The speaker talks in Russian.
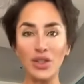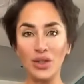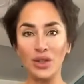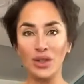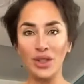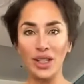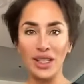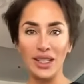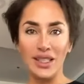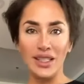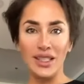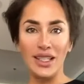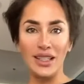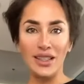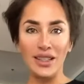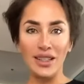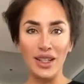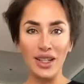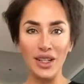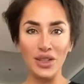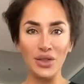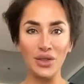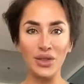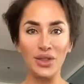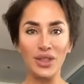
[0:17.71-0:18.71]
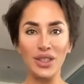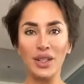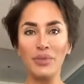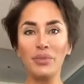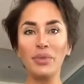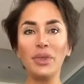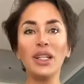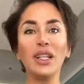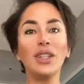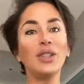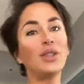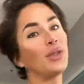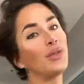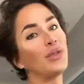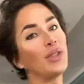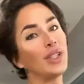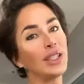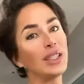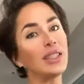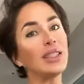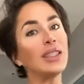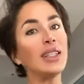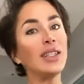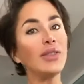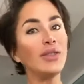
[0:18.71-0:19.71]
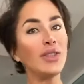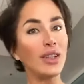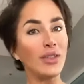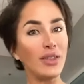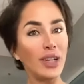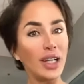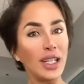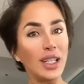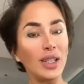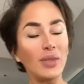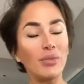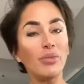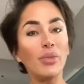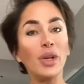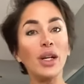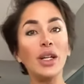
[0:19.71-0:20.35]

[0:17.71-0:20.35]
что я сейчас нахожусь на подготовке к соревнованиям,